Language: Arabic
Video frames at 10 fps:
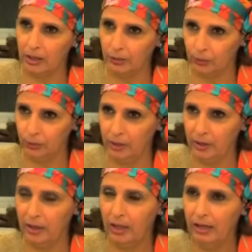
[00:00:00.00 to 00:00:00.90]
على طول
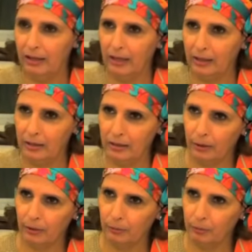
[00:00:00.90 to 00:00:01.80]
لأن
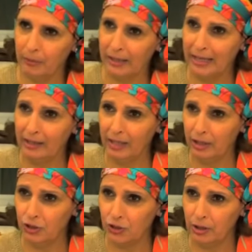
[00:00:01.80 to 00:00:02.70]
ده مليان
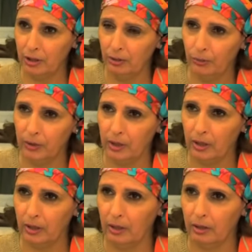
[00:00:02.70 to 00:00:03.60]
إنرجي
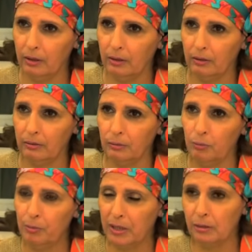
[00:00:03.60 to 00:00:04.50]

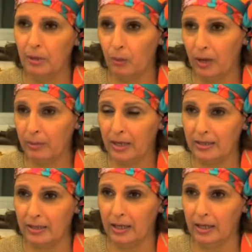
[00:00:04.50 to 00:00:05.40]
وممكن يبقى وجبة
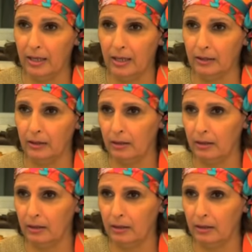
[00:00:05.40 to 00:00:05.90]
غذائية يعني